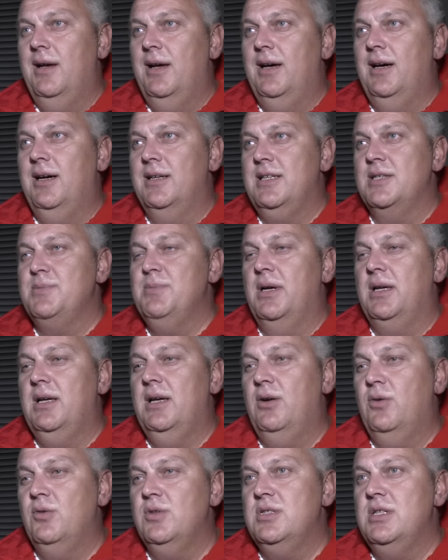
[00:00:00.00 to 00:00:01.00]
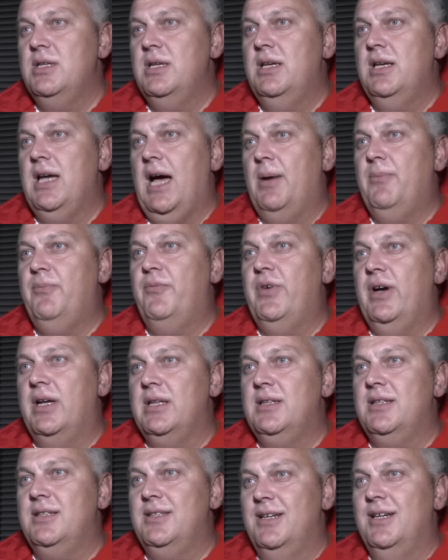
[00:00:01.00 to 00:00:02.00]
äh, dass wir uns die
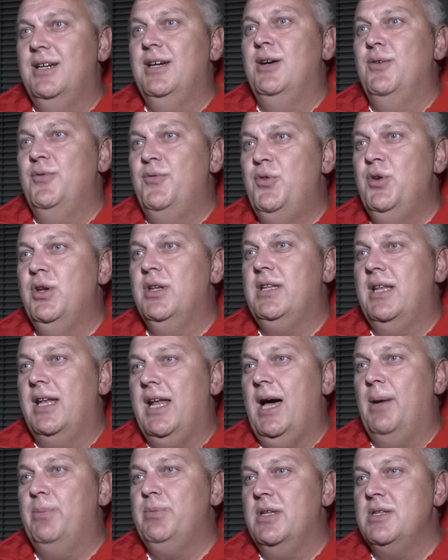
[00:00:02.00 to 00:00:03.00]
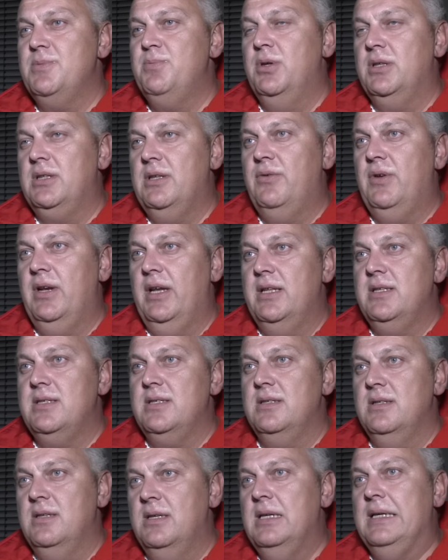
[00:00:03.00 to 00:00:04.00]
Abfahrt für den Abtransport der
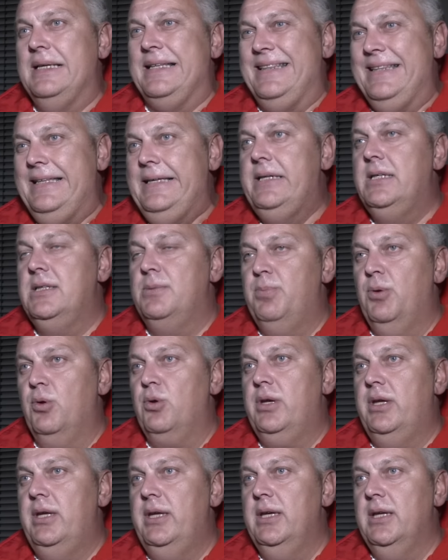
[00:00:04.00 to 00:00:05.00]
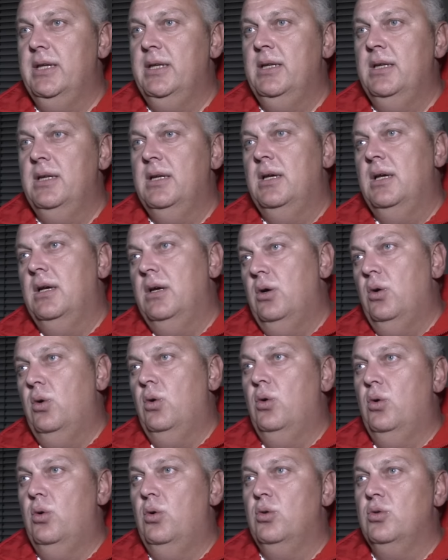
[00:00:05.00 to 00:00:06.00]
Verletzten nicht blockieren
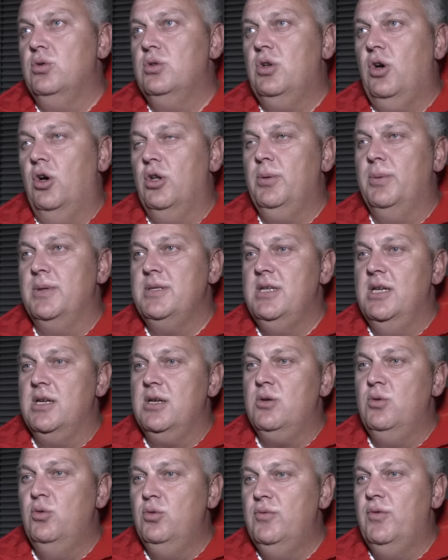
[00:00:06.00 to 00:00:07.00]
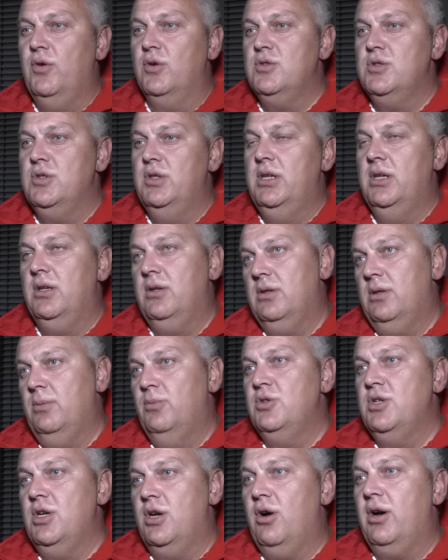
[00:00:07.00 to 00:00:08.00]
und hat aber sehr gut funktioniert und da
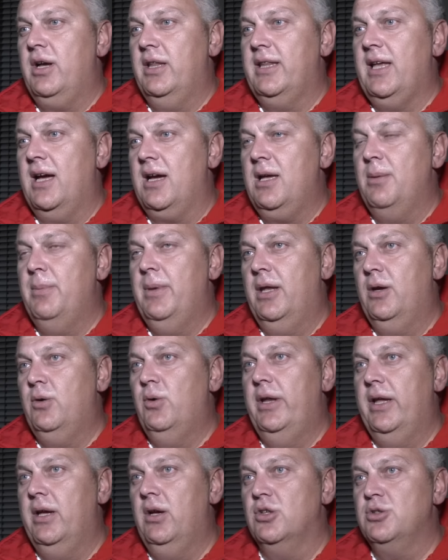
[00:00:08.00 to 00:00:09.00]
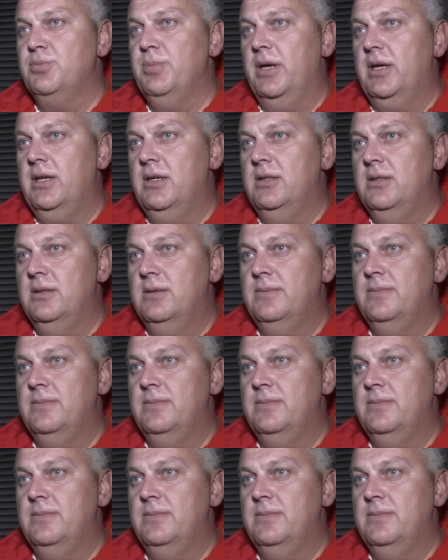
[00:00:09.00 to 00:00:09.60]
muss ich auch ein Danke an meine Kollegen aussprechen.